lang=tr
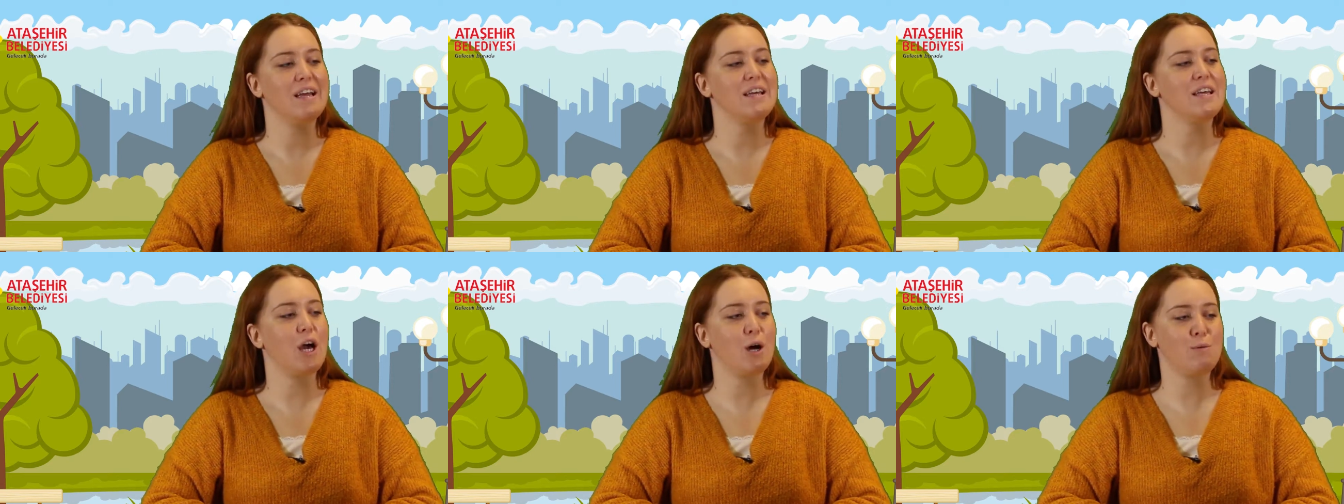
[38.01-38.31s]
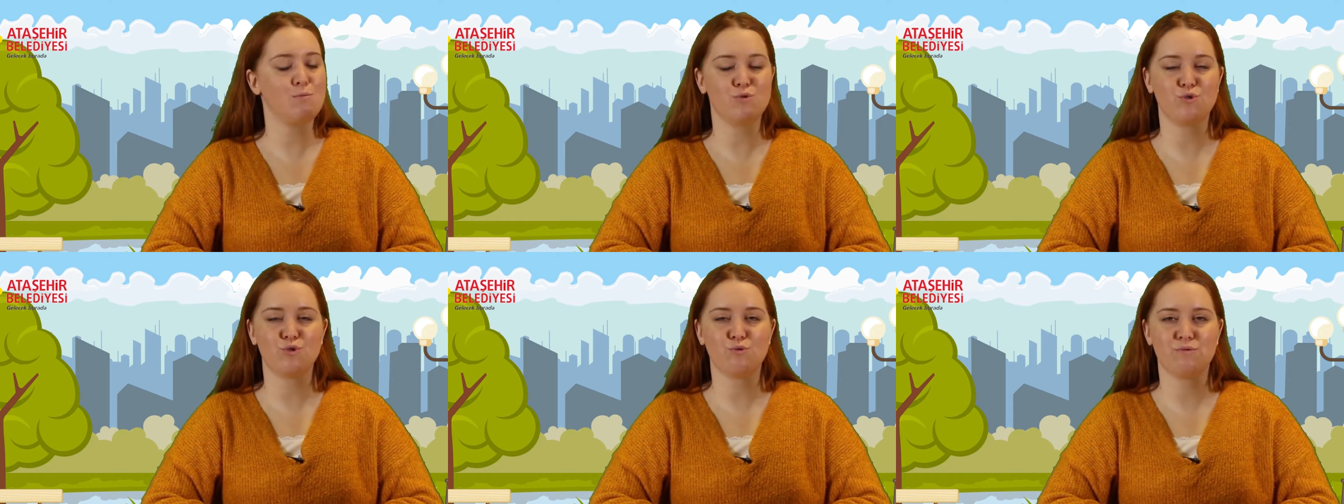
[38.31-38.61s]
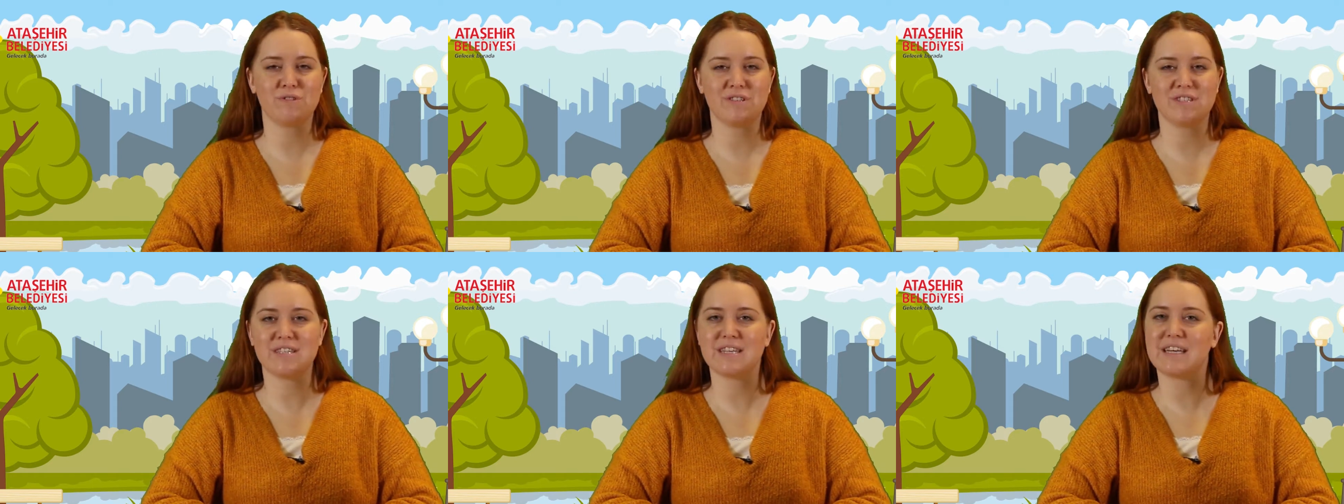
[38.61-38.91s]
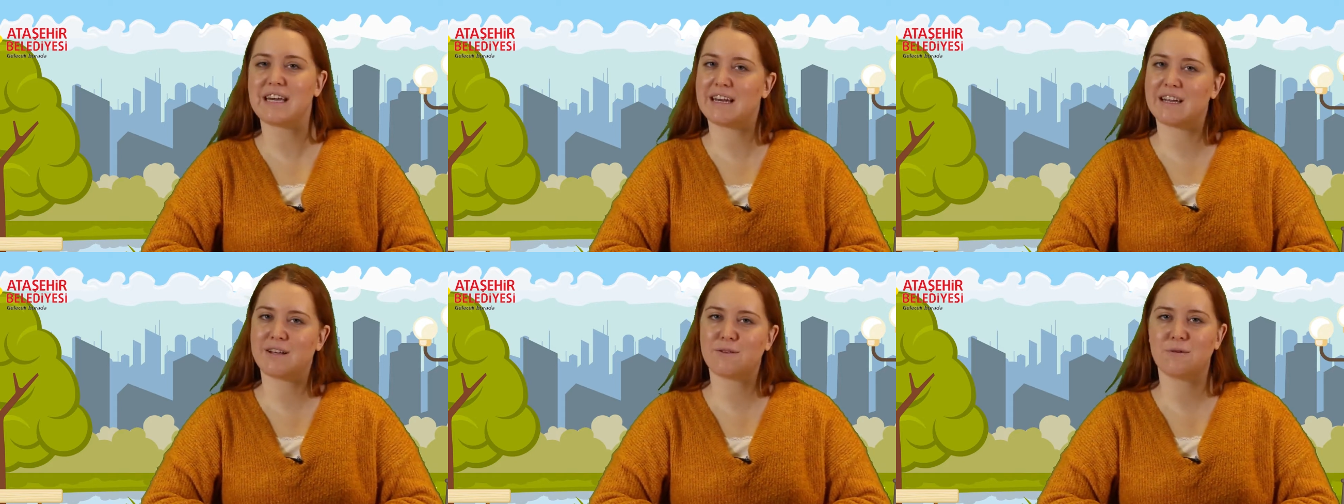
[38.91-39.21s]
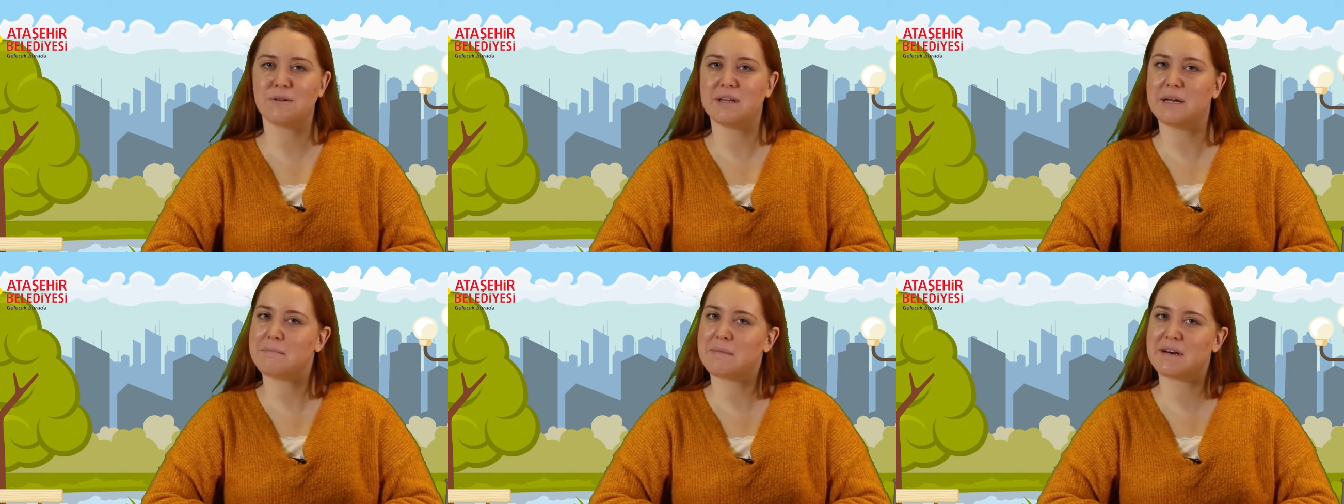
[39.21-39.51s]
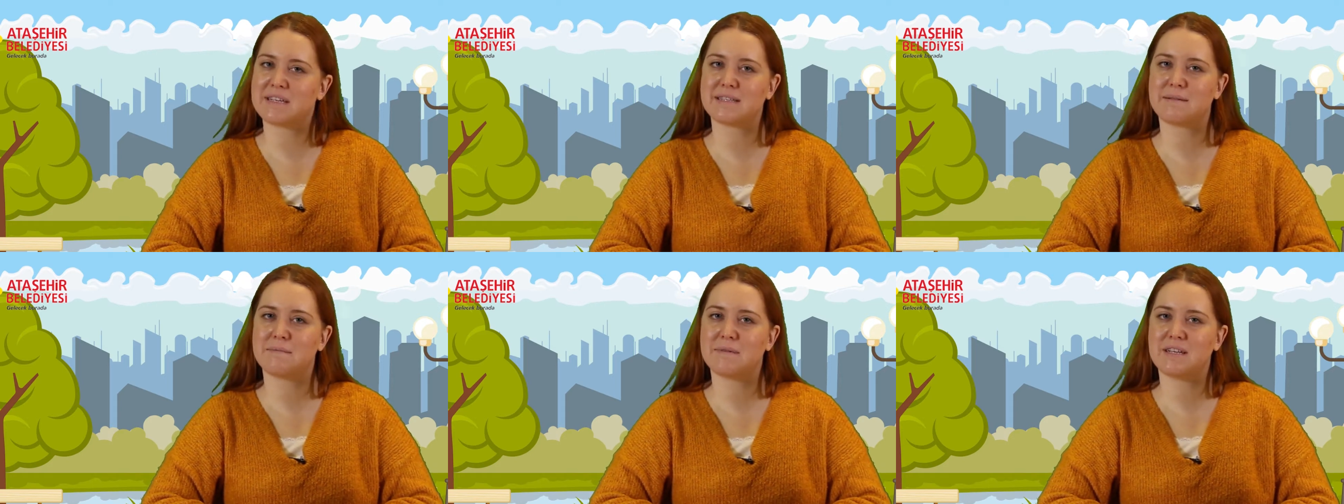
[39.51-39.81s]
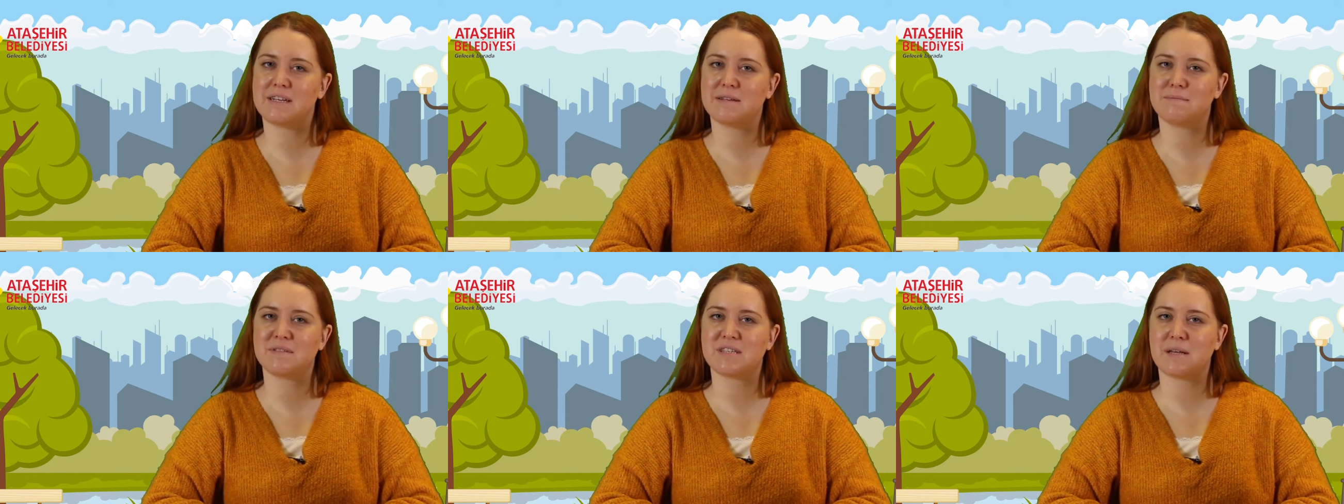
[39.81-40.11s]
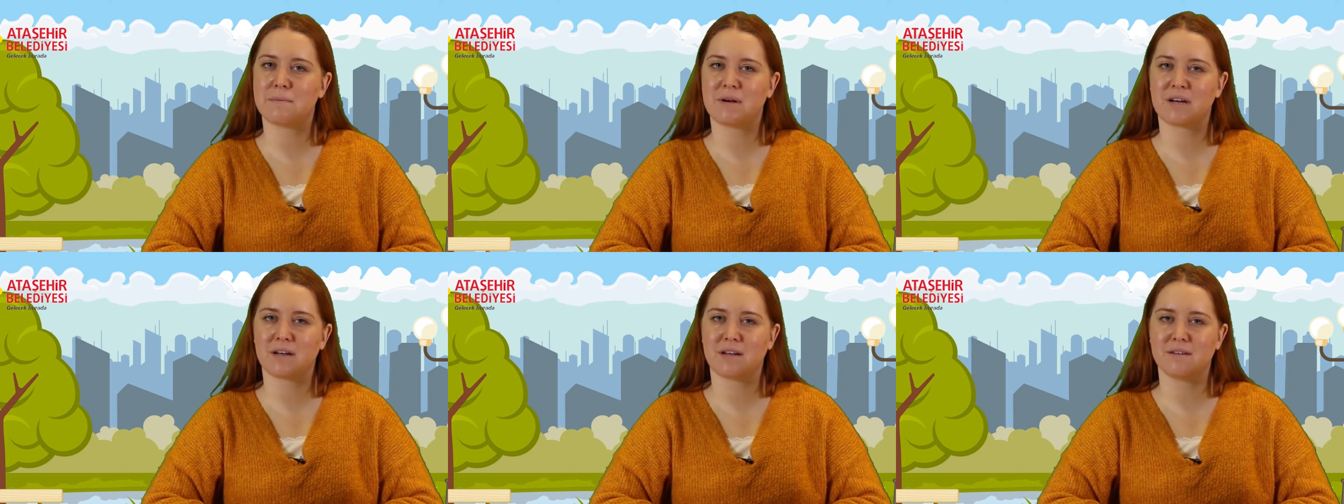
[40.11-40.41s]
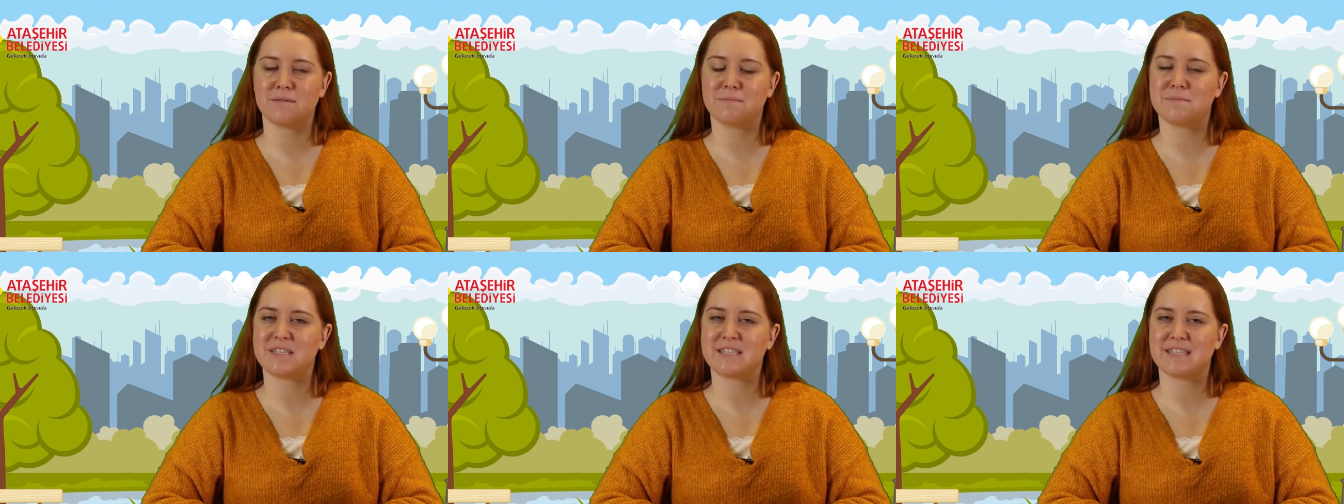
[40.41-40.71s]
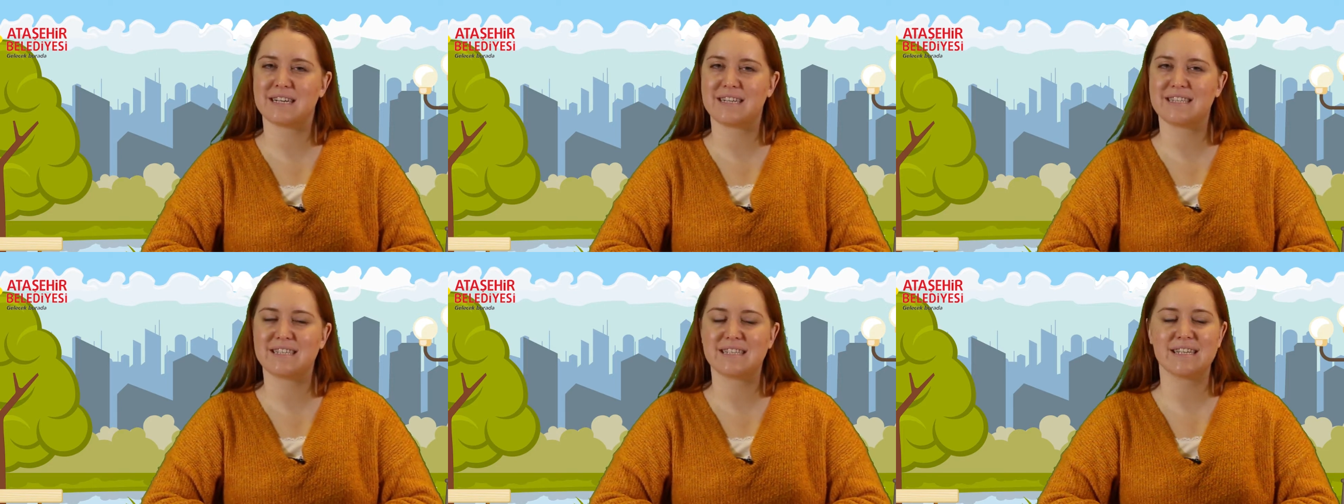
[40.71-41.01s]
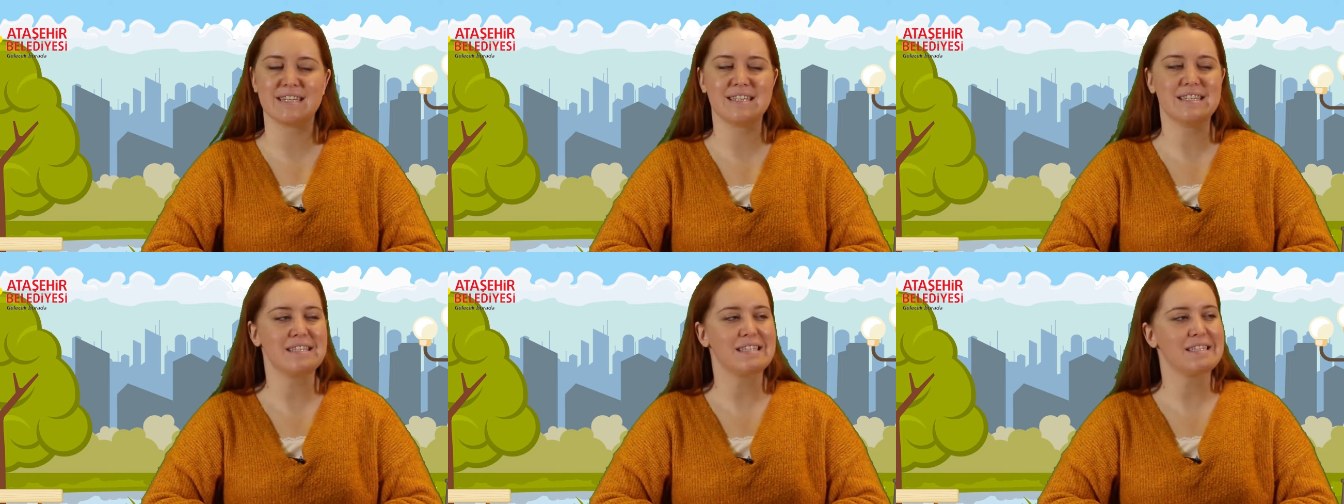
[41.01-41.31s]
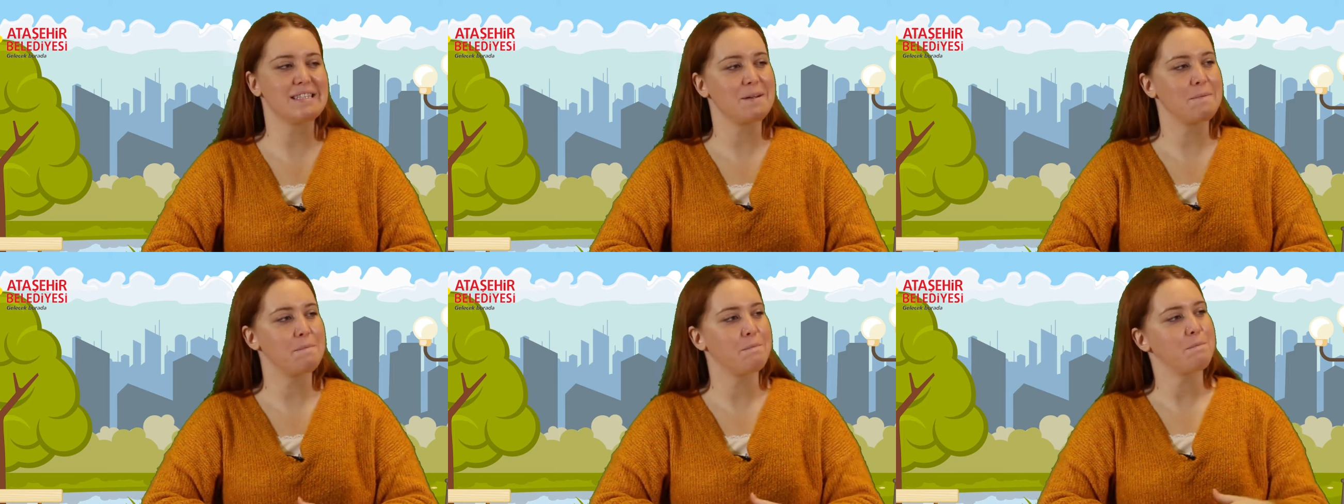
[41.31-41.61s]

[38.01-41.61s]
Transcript: Yağmur çubuğu için gerekli olan malzemelerimize bakalım isterseniz.